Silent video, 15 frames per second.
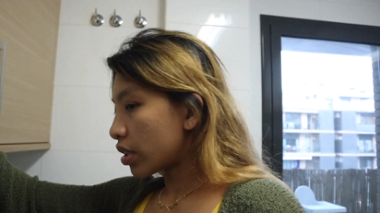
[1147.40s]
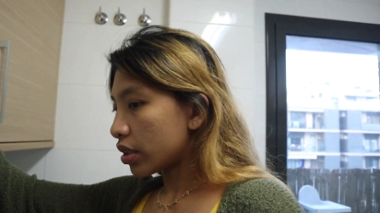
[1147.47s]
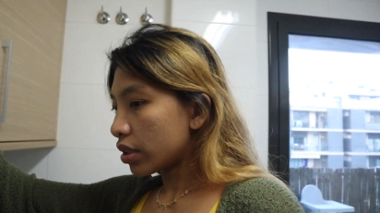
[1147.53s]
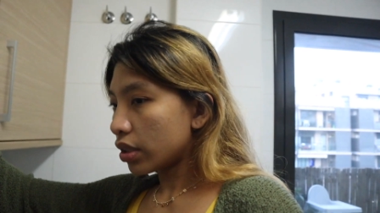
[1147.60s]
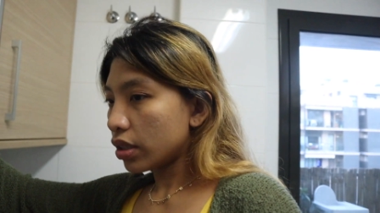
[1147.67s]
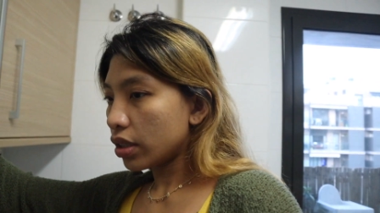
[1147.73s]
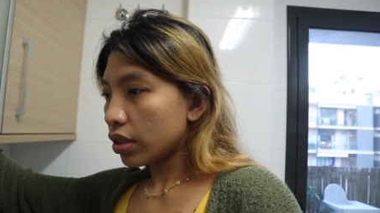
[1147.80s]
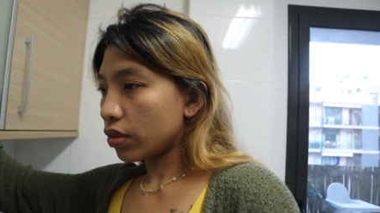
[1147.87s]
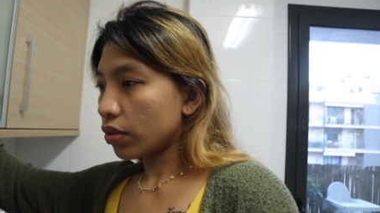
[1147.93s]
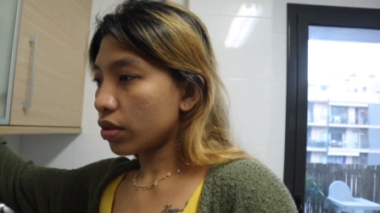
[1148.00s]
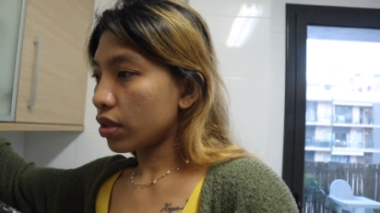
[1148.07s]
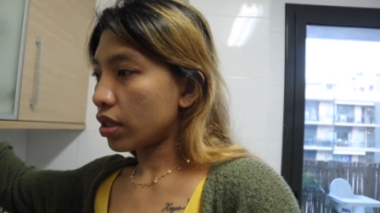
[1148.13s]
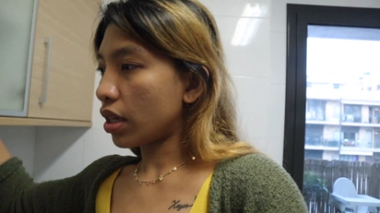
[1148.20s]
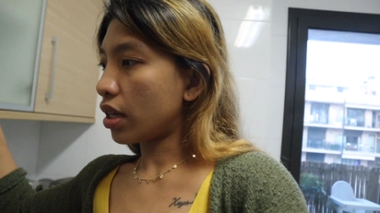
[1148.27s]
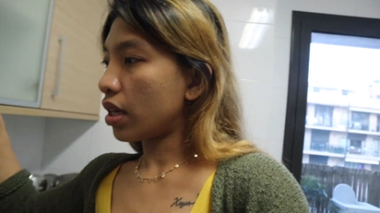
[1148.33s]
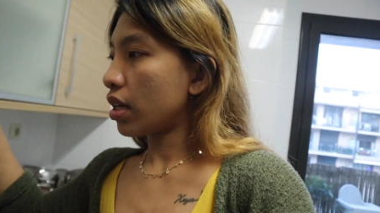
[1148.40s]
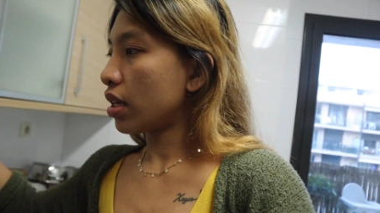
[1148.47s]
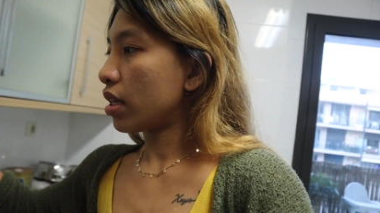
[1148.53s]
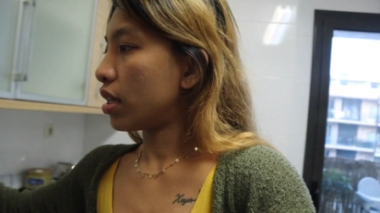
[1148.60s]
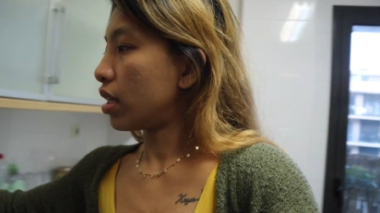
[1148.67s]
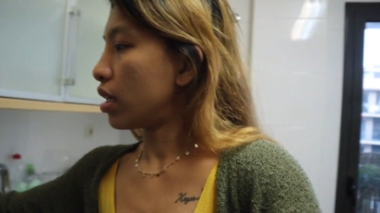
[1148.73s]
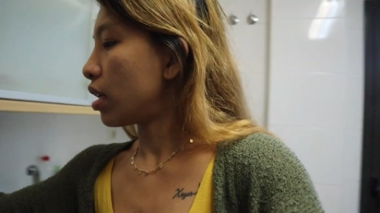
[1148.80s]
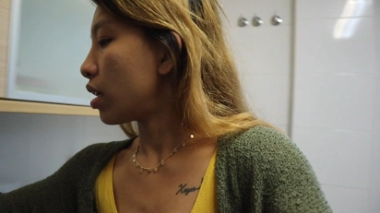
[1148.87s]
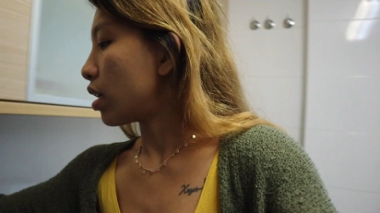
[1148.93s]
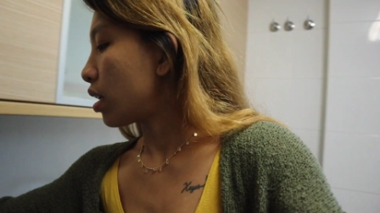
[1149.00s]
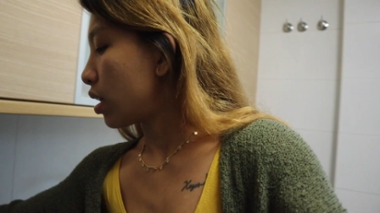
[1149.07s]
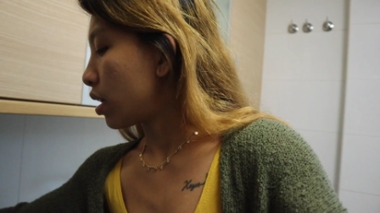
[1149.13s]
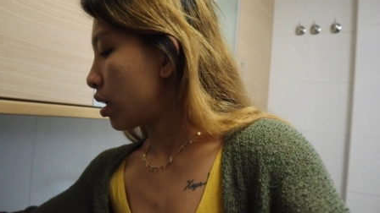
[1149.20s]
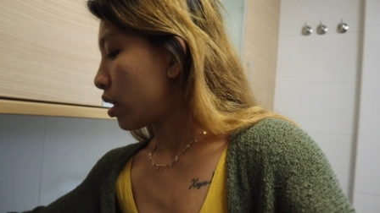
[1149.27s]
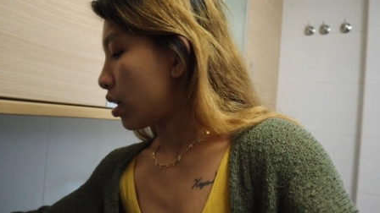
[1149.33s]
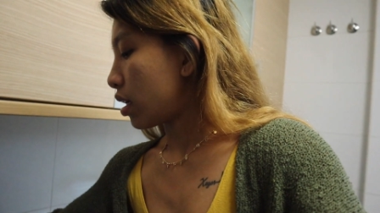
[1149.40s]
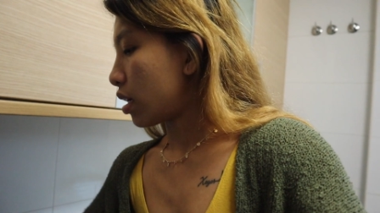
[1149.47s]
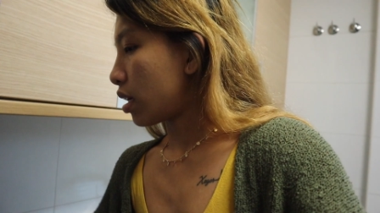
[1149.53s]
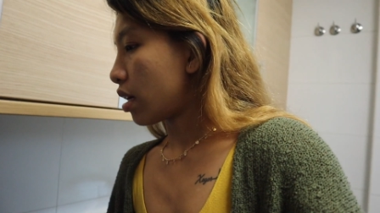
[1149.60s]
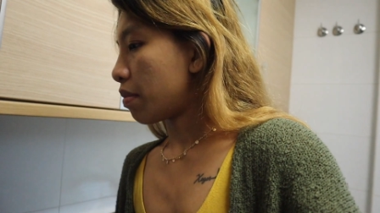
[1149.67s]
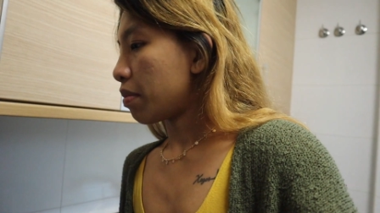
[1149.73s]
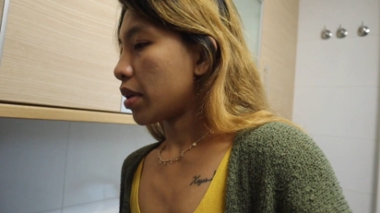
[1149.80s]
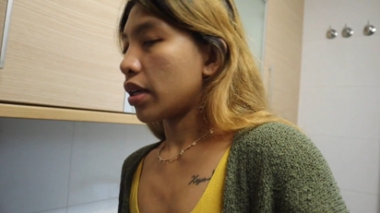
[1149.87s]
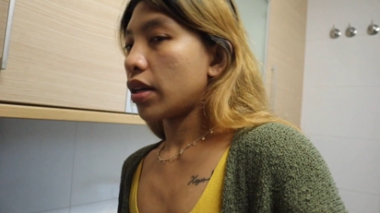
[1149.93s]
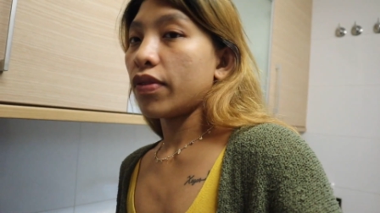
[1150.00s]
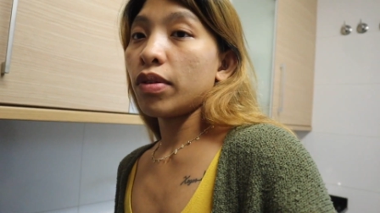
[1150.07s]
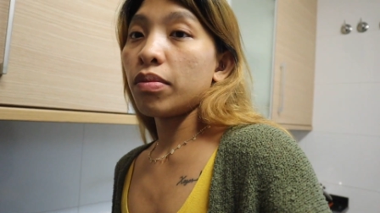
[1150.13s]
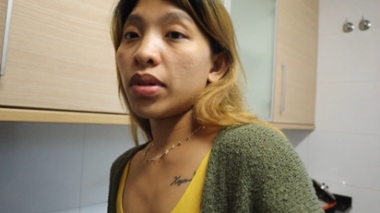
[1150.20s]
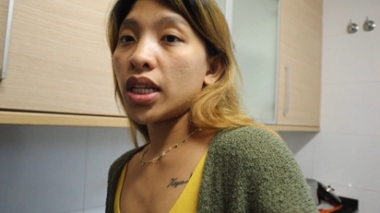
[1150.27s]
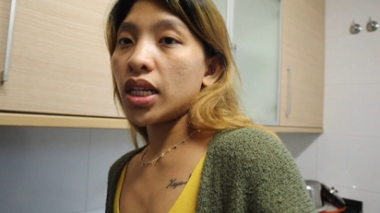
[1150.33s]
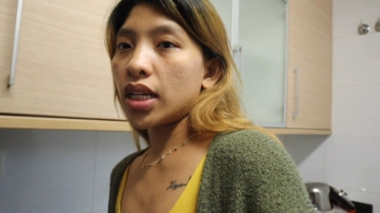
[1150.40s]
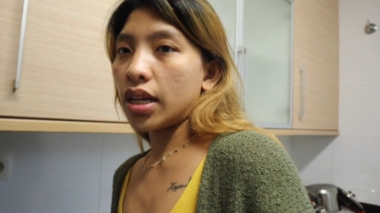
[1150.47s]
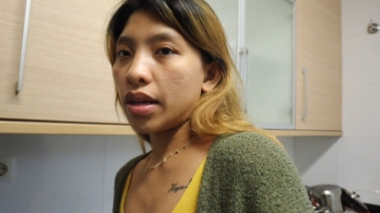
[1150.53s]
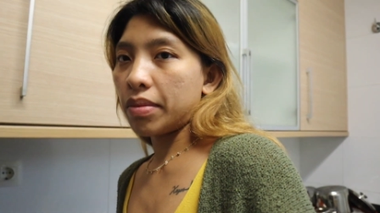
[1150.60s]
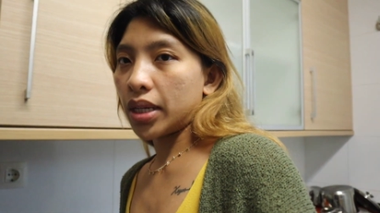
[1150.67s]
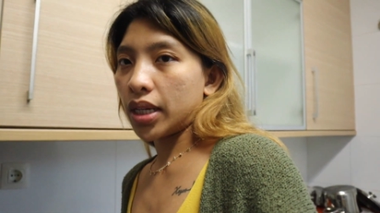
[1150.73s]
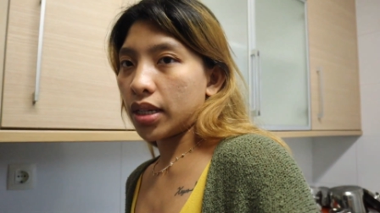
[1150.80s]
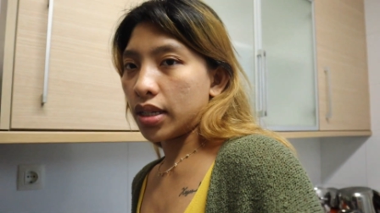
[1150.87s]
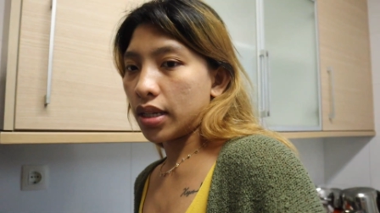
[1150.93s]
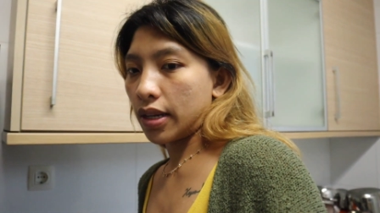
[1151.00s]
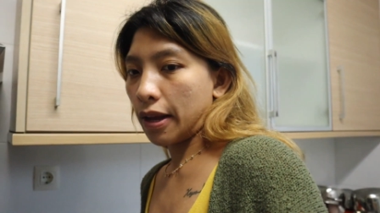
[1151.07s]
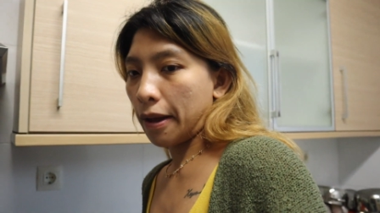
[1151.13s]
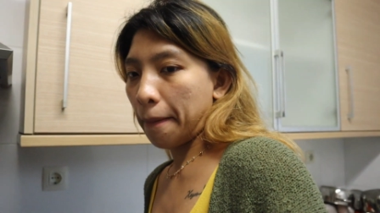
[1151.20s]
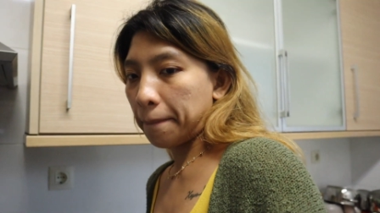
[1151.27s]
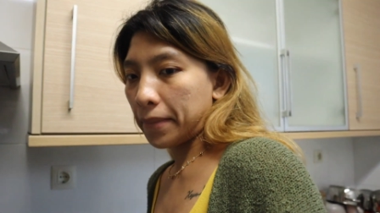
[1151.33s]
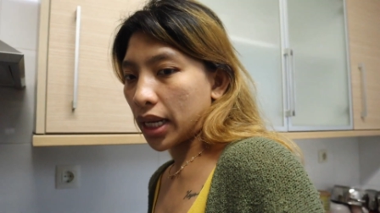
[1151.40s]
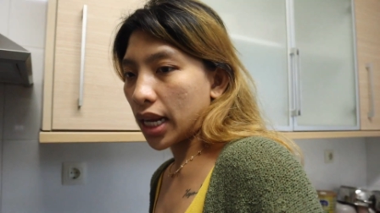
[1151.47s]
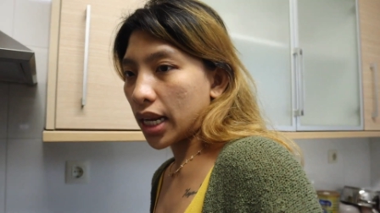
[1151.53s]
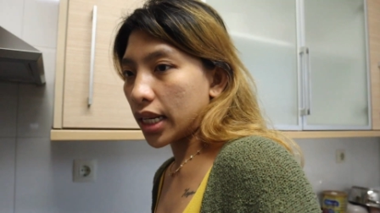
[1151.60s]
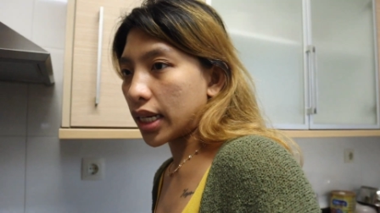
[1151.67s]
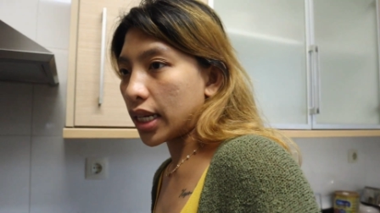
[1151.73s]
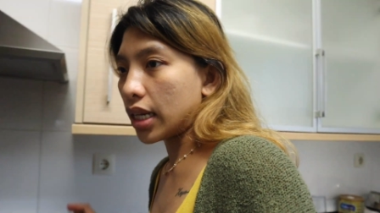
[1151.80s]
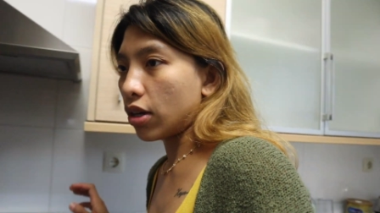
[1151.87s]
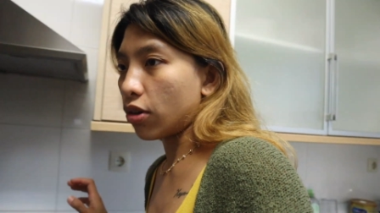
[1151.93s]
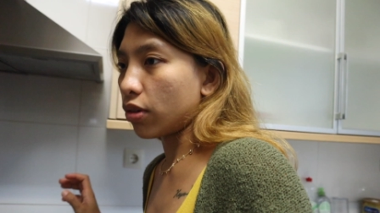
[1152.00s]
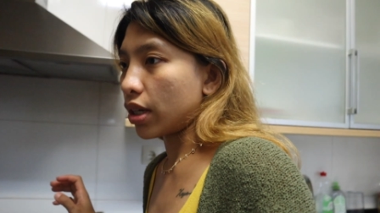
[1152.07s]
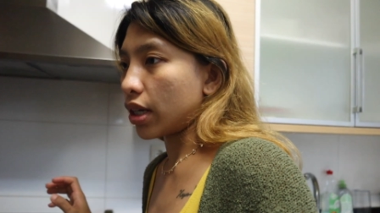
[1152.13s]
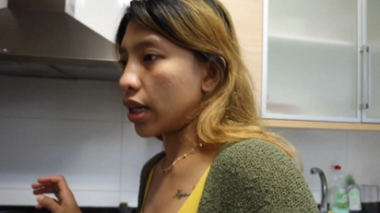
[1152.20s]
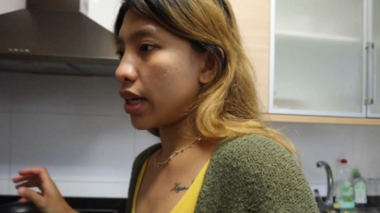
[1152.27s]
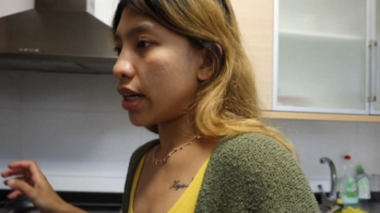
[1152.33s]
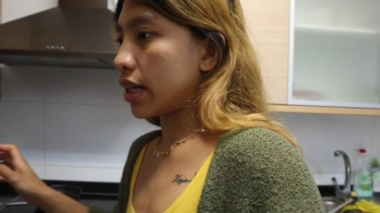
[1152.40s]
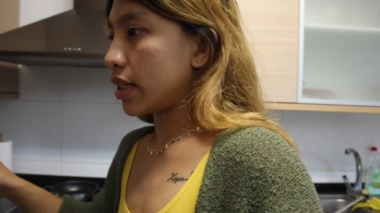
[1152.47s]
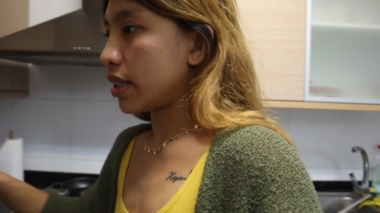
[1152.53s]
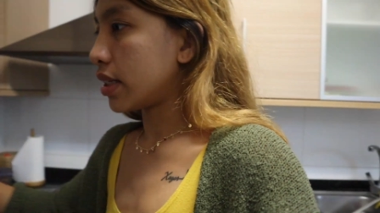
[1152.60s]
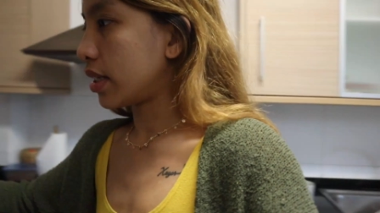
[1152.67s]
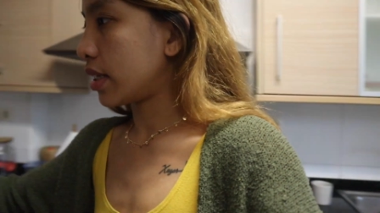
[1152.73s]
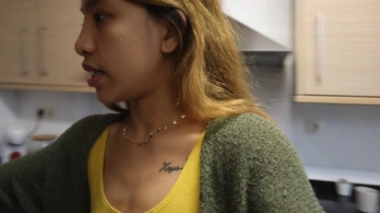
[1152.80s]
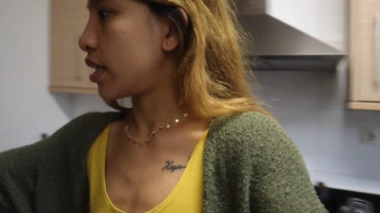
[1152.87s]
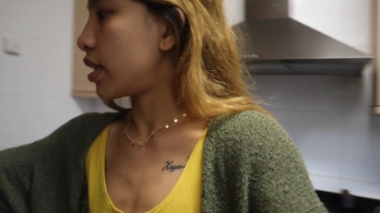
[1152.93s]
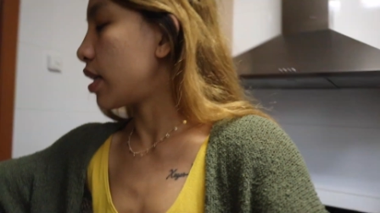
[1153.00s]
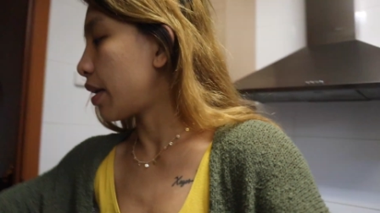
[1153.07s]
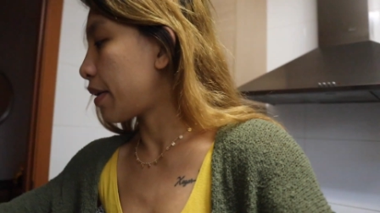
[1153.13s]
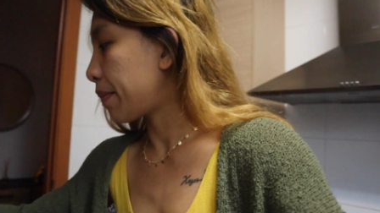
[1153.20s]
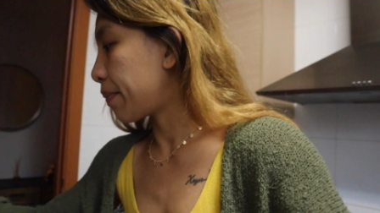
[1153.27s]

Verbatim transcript: na nandito sa aming um, ref. Yung binili namin kanina. Maglalagay lang ako ng ice.